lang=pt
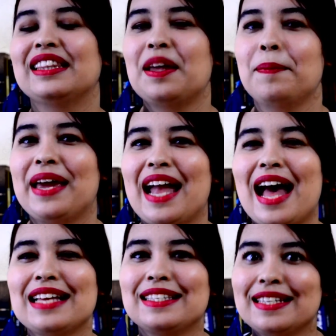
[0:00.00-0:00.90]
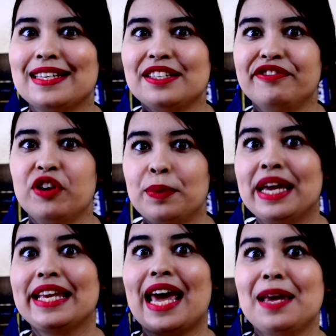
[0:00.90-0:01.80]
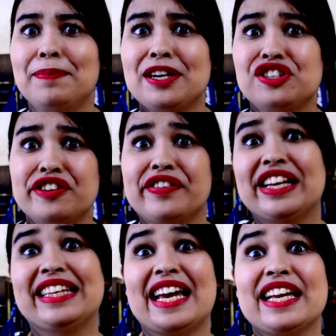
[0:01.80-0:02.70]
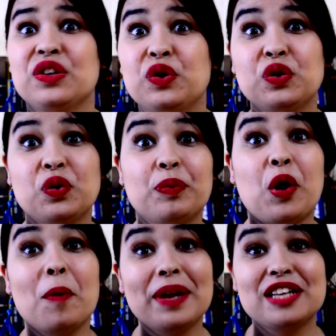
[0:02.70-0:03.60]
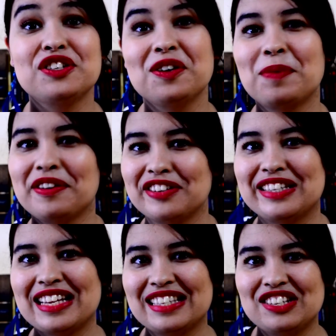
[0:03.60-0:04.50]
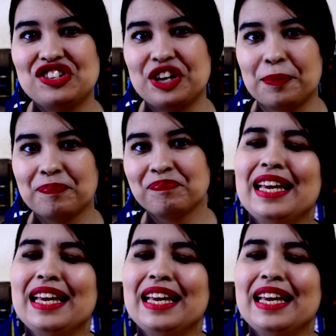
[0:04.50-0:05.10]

Também assista esse filme que é imperdível, ele tem aqui no YouTube completinho para você assistir.